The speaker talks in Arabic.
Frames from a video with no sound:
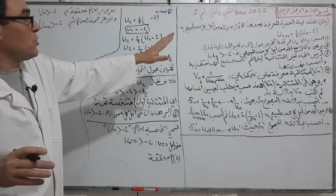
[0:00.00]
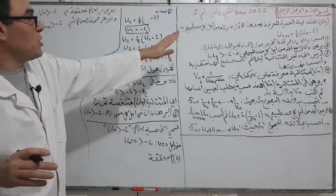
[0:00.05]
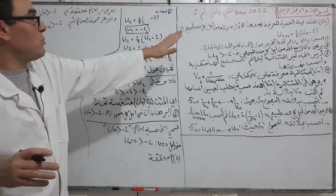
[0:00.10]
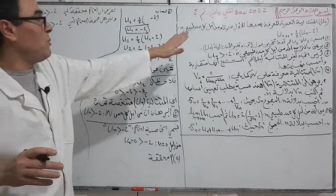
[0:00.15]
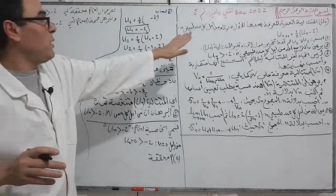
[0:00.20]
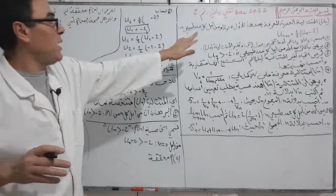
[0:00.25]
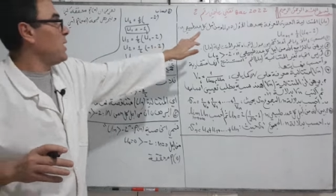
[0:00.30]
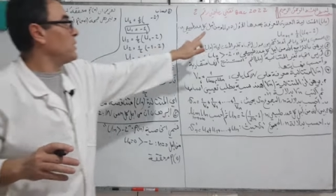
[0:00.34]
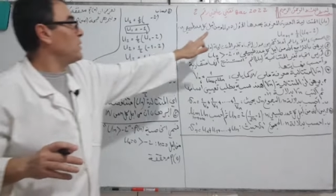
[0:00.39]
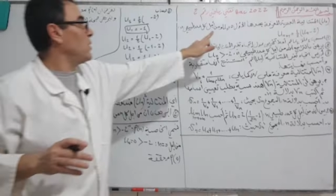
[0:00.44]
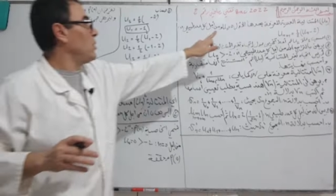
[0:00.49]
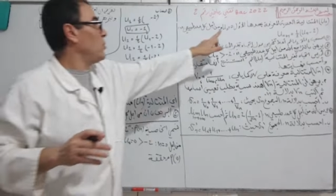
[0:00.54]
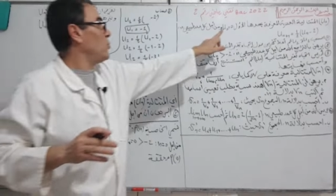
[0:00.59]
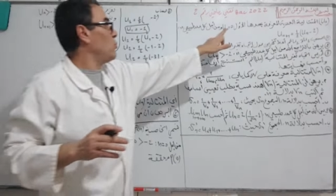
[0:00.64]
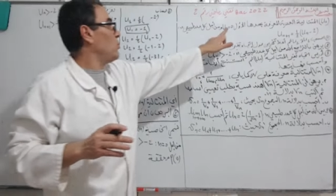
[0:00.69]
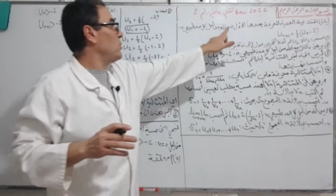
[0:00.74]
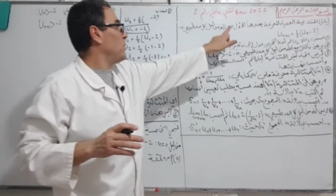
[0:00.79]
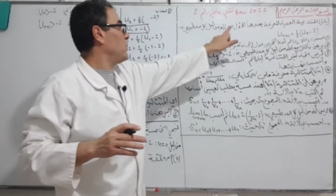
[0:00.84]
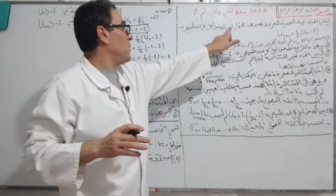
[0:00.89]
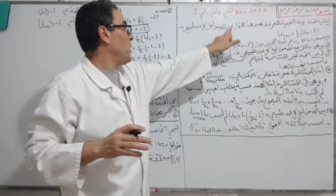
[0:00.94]
نجيب الحد
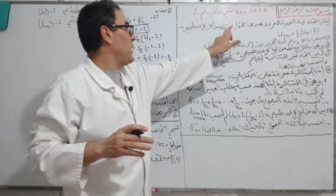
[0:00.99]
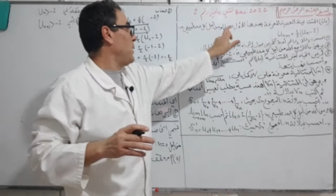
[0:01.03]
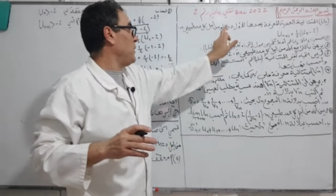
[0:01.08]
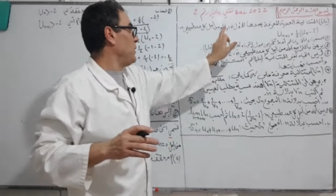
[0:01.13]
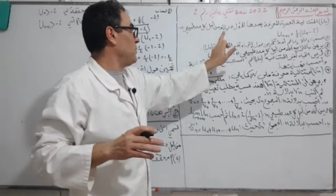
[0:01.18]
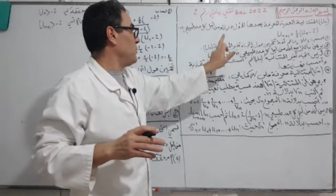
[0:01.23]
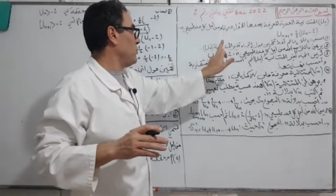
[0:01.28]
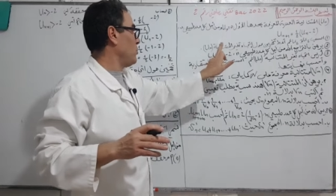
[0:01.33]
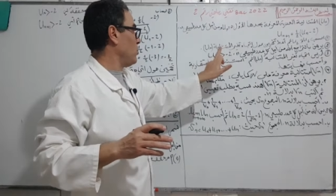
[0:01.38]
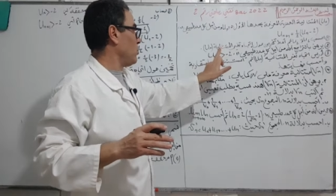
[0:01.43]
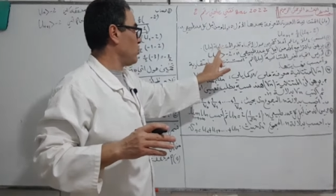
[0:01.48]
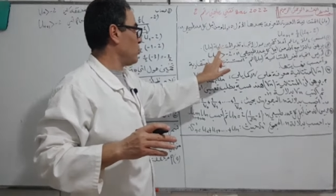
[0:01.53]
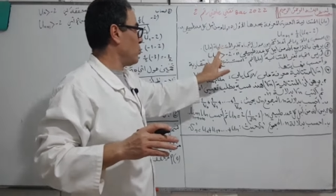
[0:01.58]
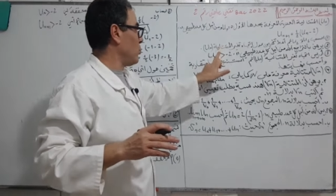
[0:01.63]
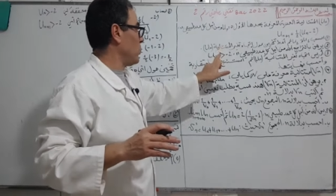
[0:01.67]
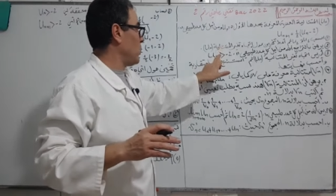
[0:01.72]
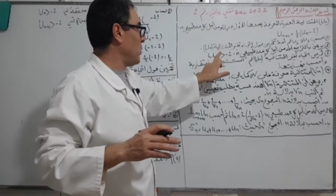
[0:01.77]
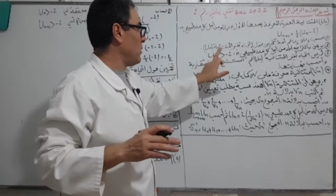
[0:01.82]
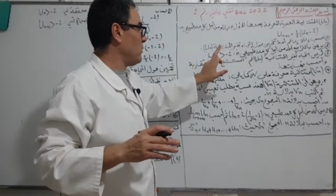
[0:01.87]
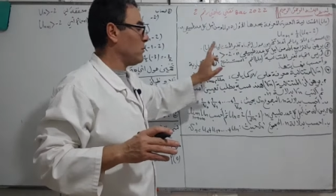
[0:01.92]
الأول تاعي
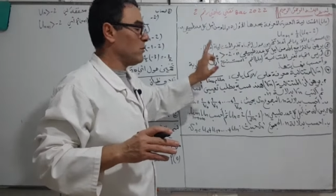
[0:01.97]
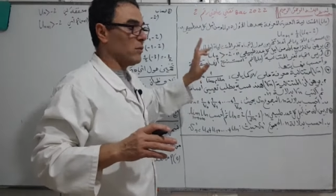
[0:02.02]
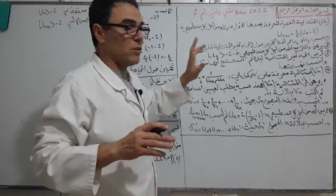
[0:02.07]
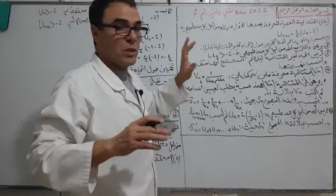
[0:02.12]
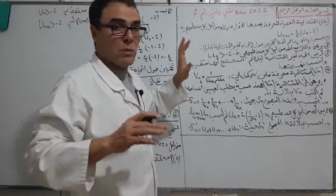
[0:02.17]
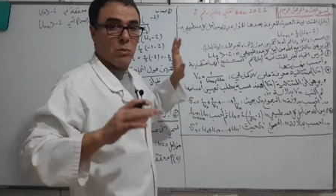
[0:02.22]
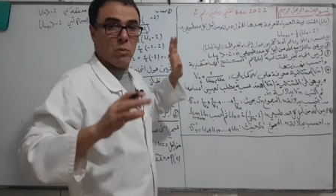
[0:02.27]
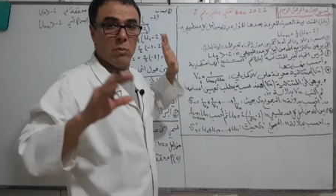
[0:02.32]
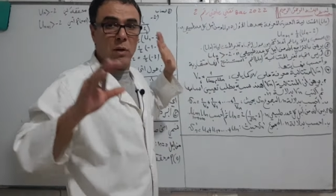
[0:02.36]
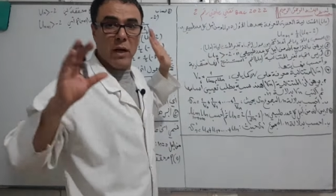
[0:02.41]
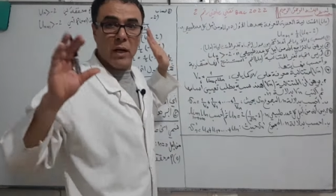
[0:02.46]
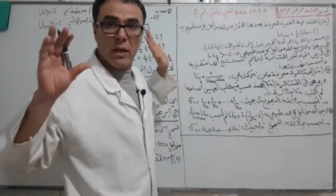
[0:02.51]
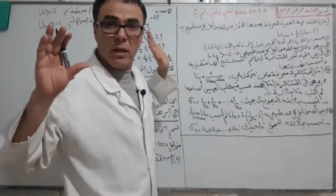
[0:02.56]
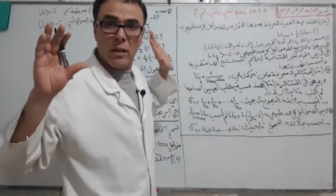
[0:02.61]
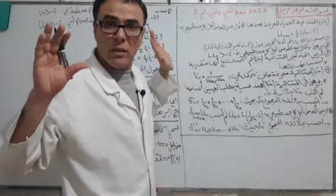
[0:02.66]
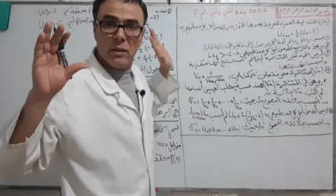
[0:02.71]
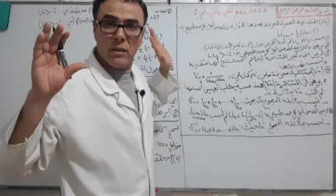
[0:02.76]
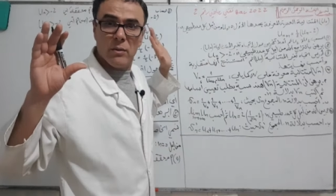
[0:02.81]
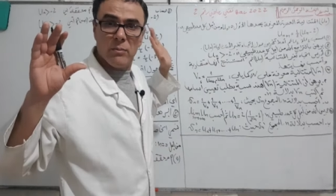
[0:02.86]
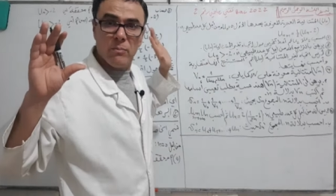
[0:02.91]
نحطه هنا نسيبه
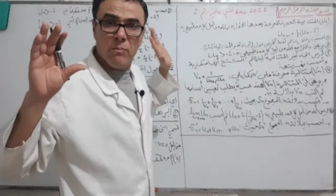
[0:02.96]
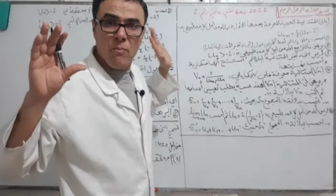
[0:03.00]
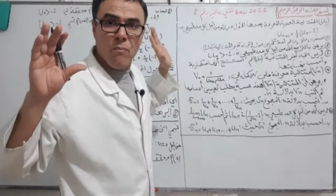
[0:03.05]
محقق